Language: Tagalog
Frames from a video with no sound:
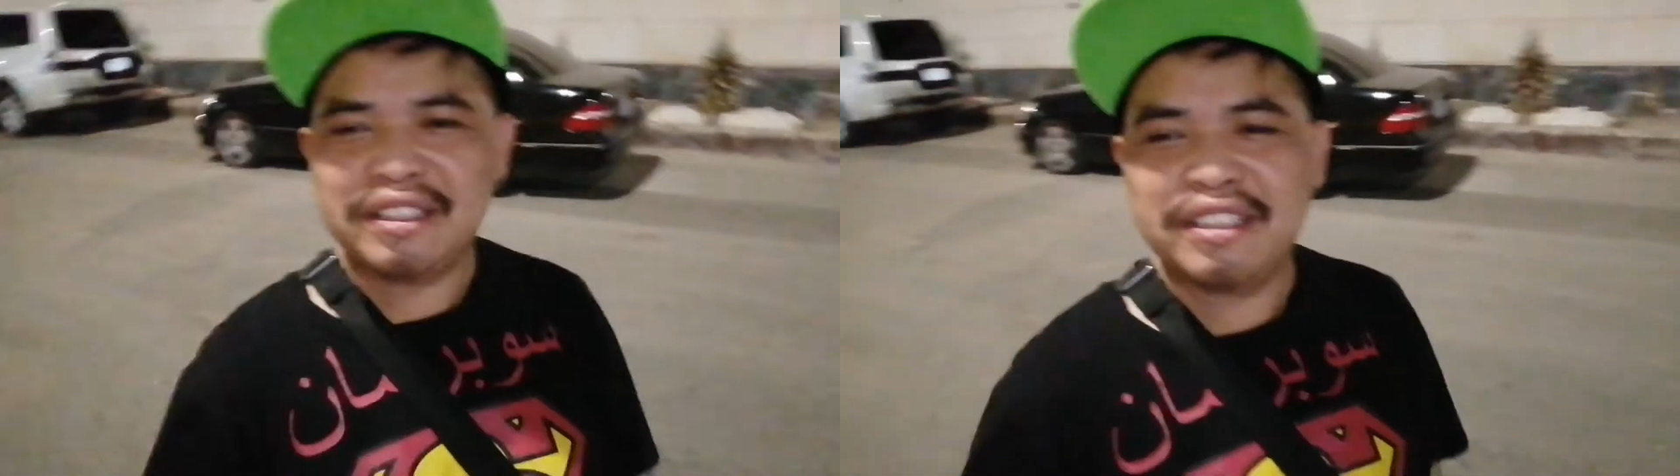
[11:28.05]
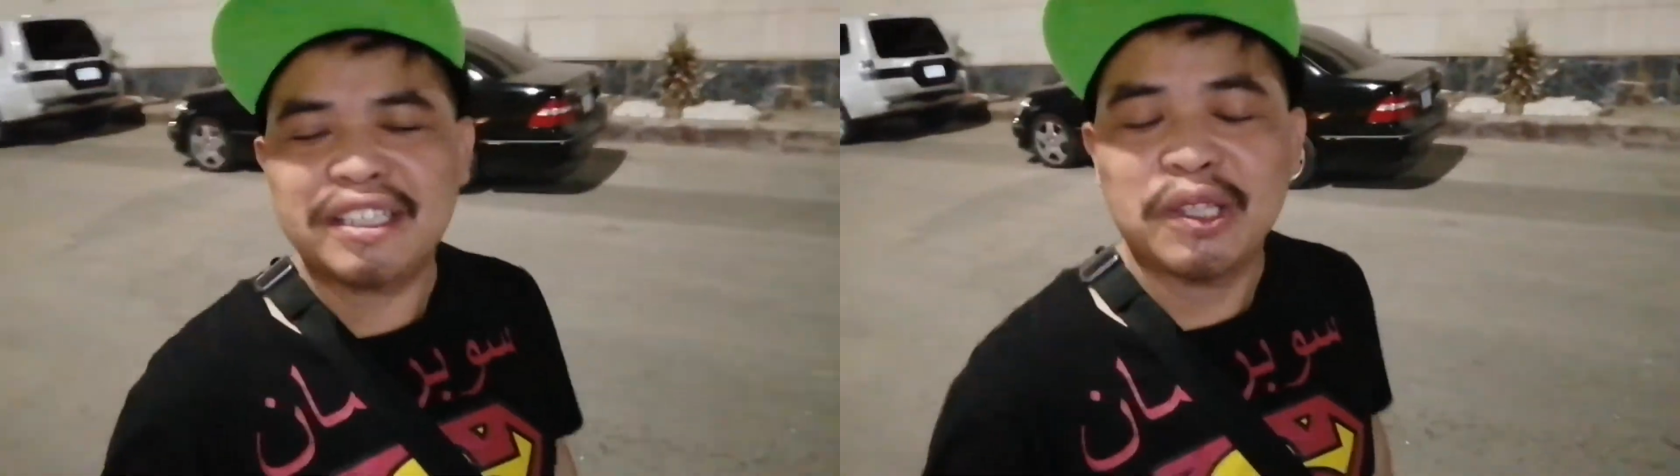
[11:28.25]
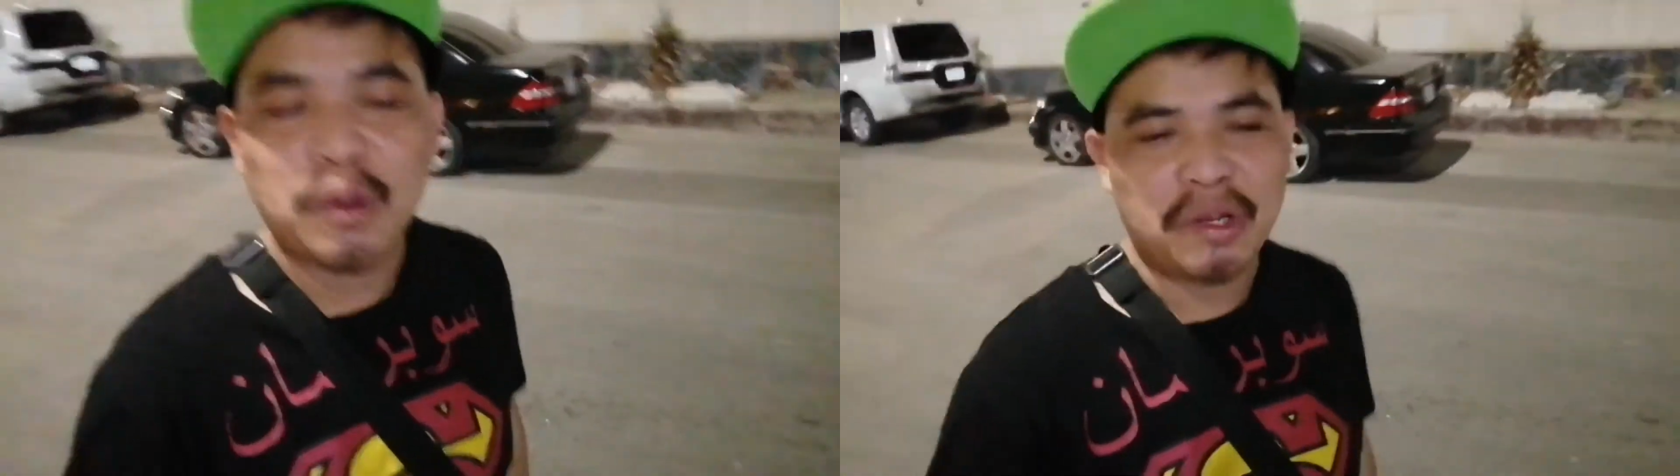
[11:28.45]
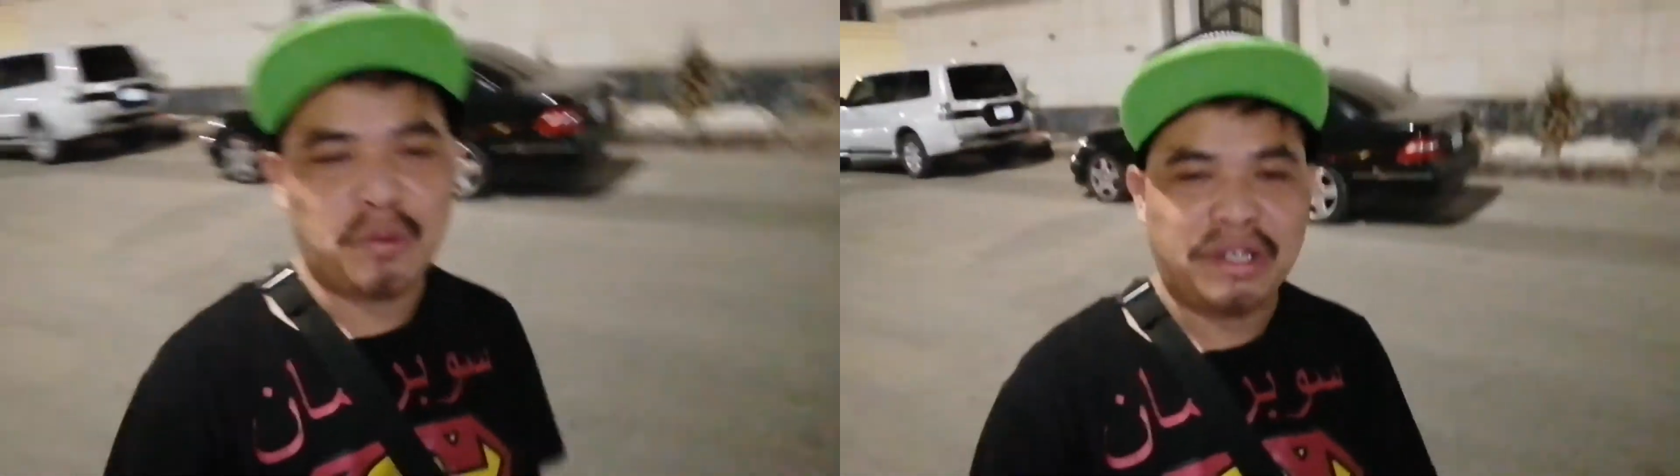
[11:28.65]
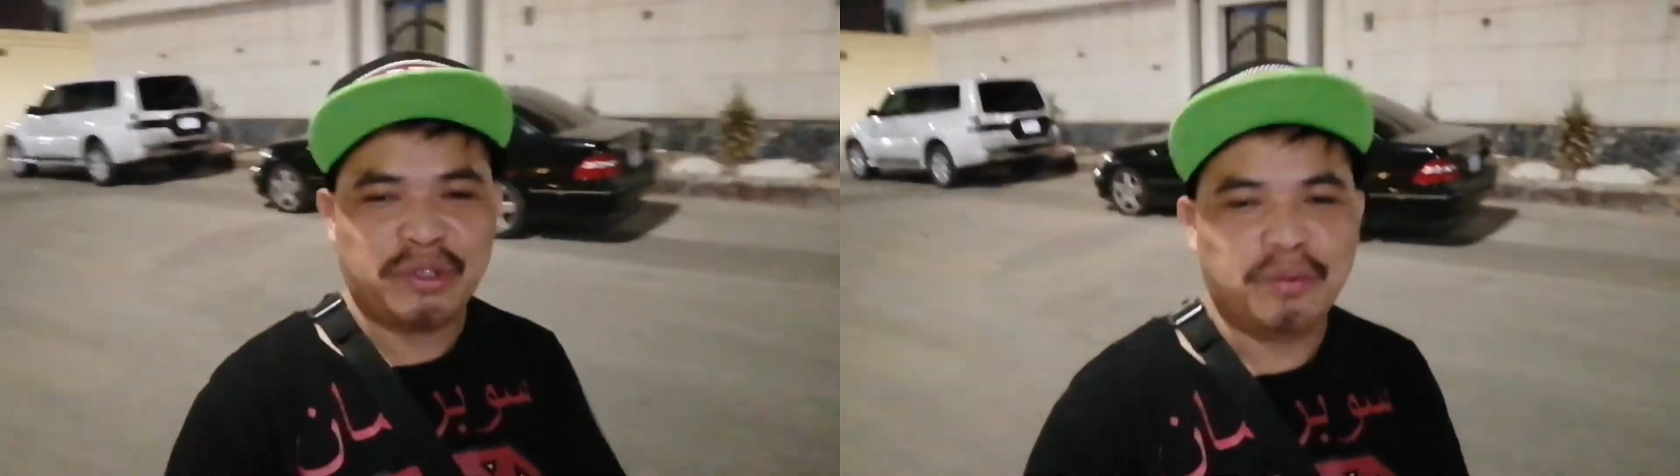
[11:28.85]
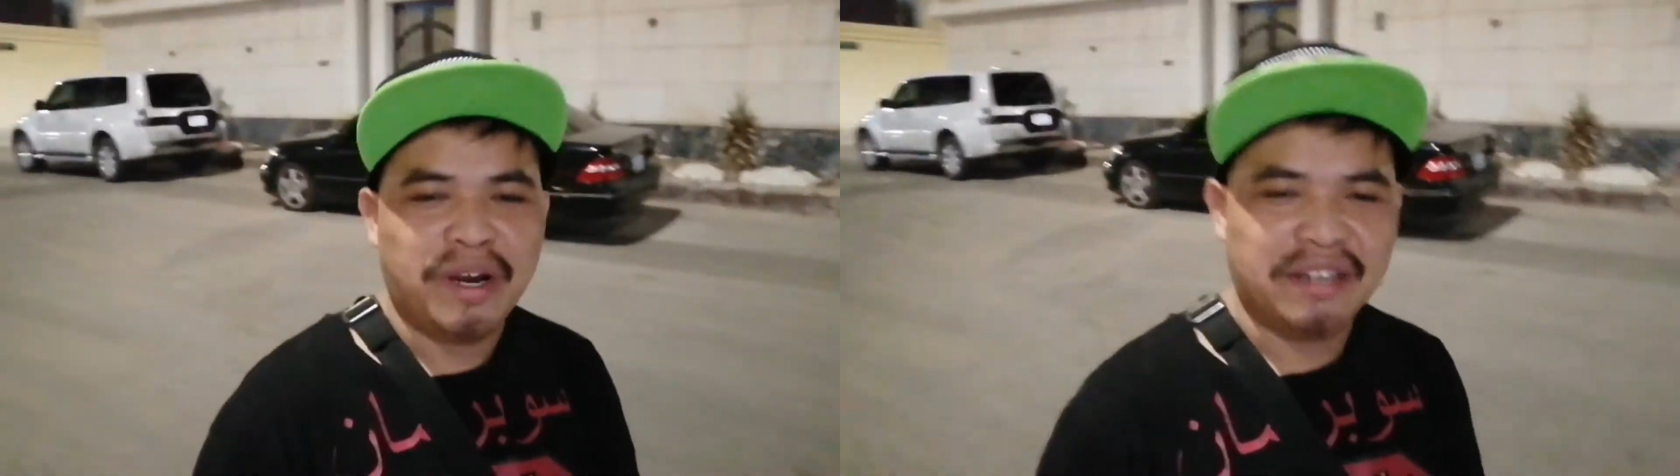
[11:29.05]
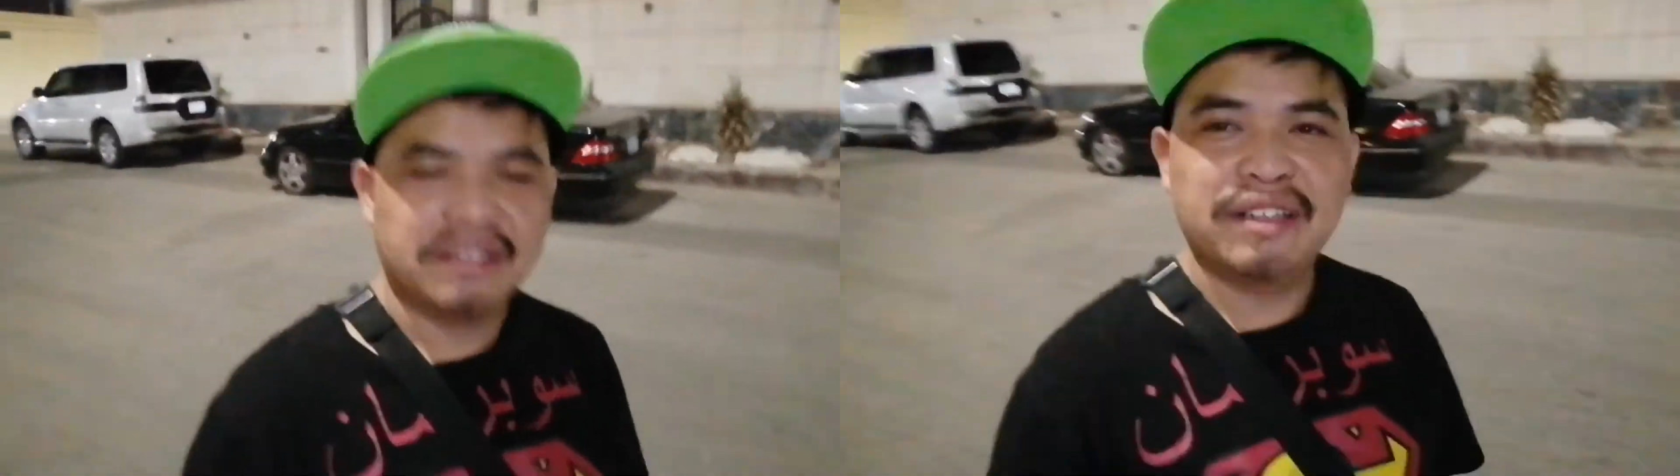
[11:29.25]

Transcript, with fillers: Just do it what you want.